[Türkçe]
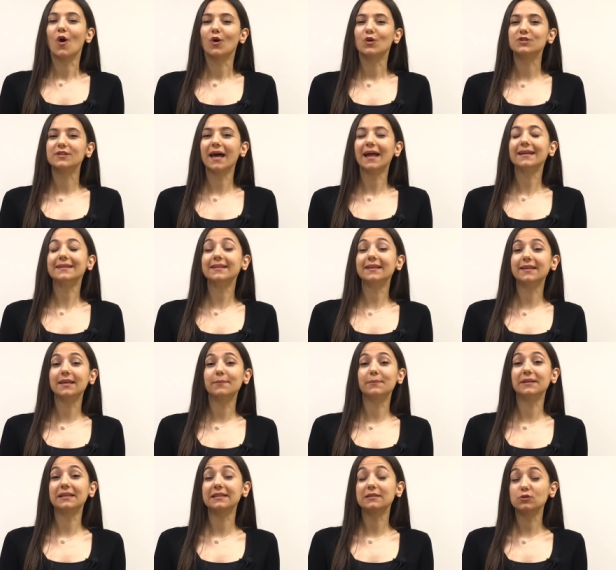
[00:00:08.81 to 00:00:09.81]
Özellikle
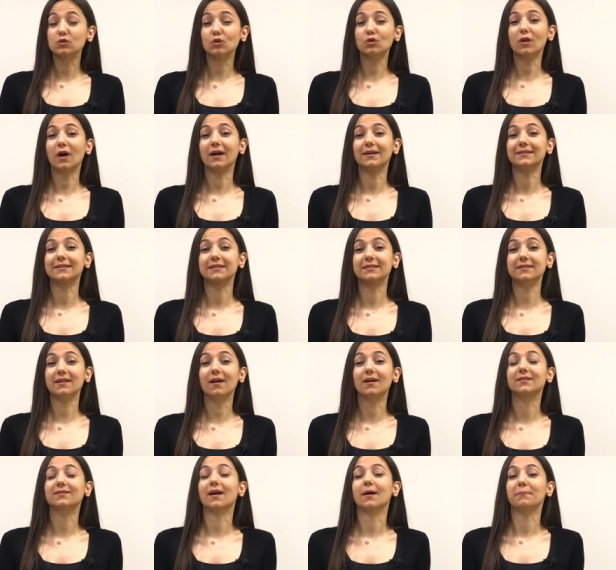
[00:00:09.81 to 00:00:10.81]
gebeliğin son aylarında
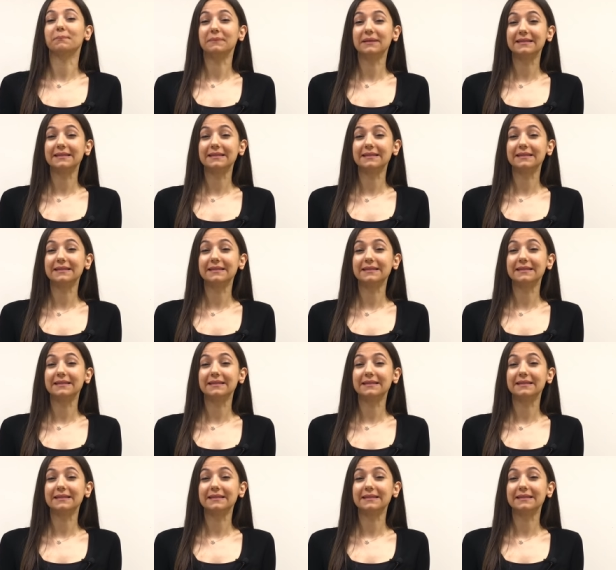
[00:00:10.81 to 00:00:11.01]
artan